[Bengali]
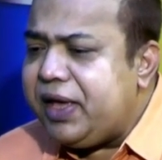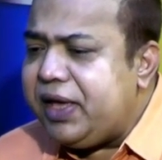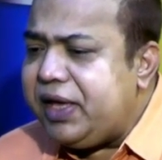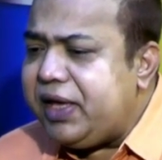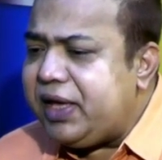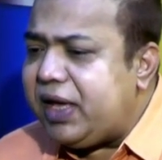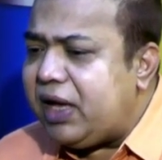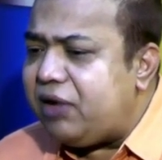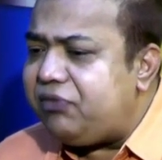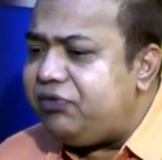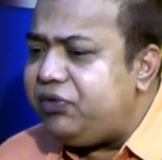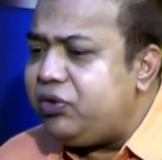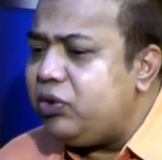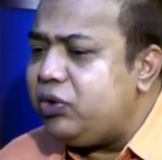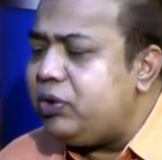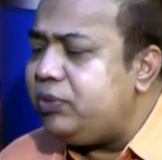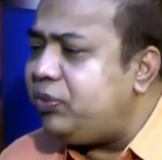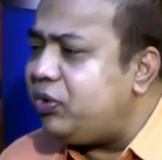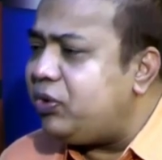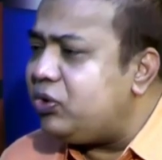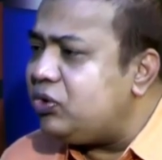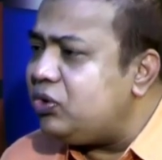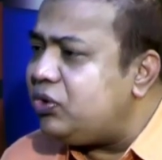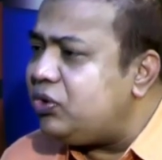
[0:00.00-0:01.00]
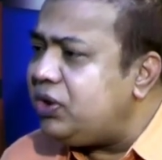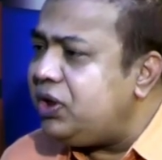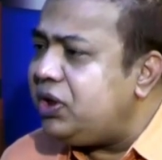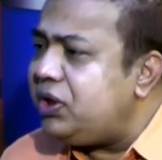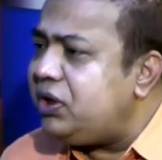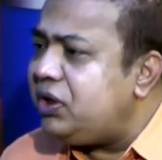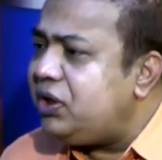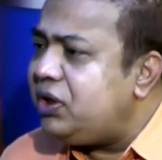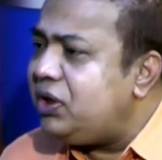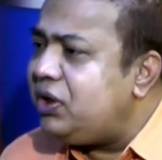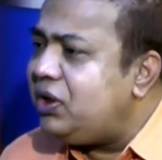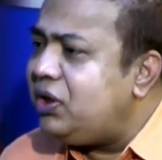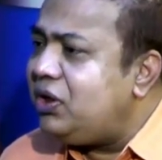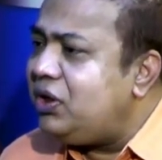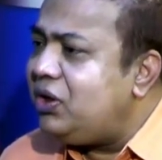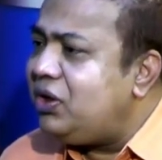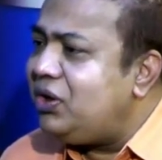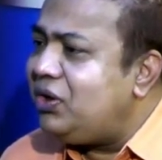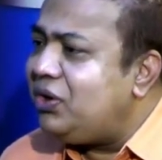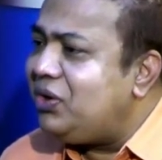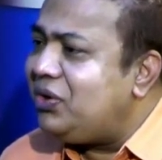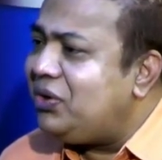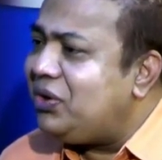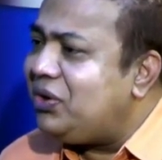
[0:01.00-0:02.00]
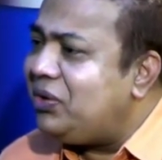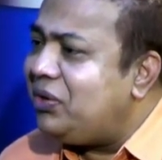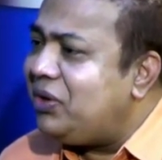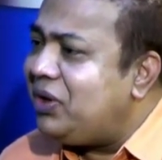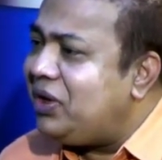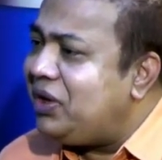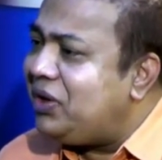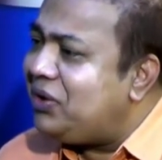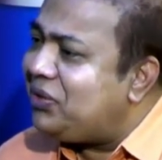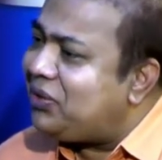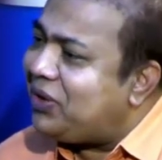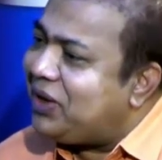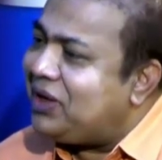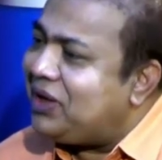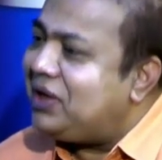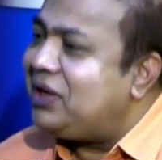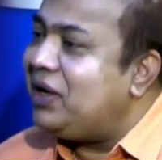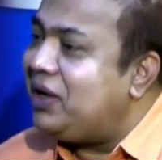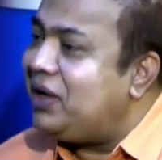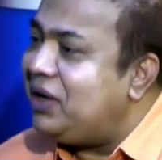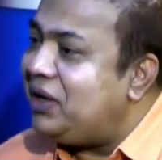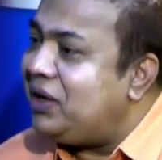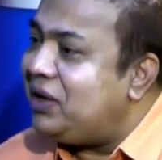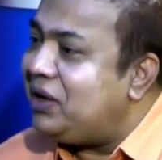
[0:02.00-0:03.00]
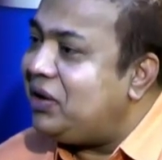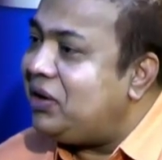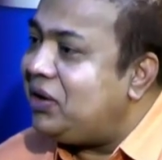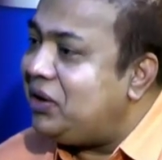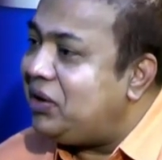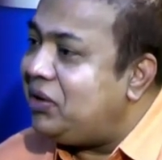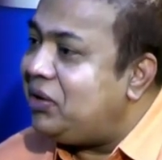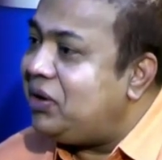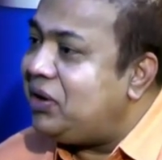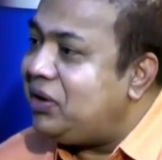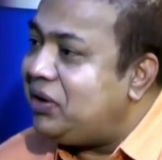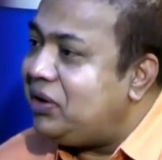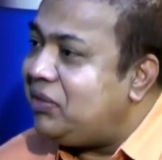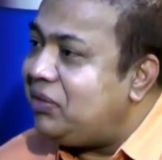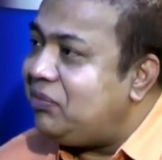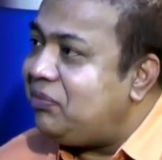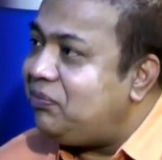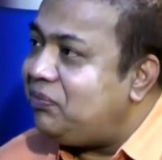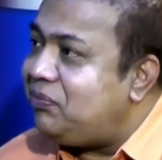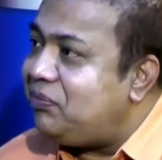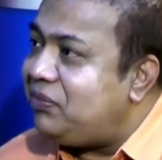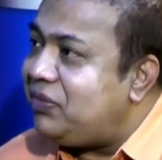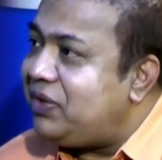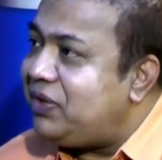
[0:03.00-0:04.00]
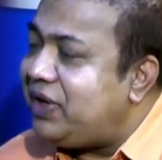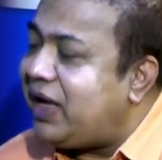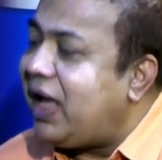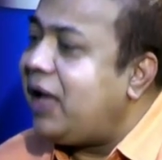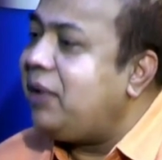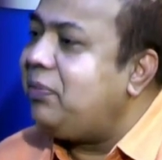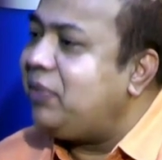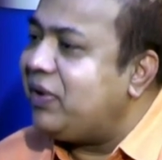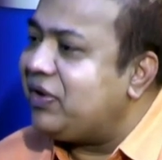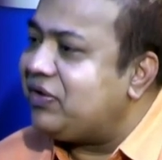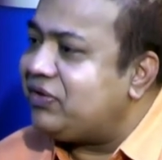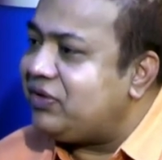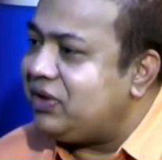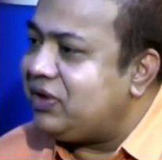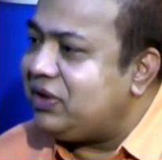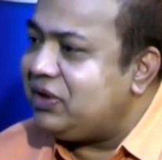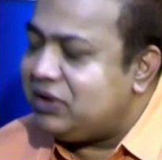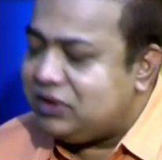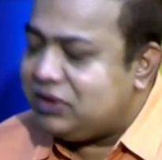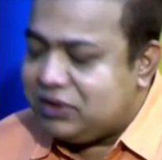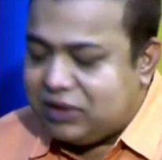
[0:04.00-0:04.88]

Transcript: এই এফইউই পদ্ধতির কয়েকটা টাইপ আছে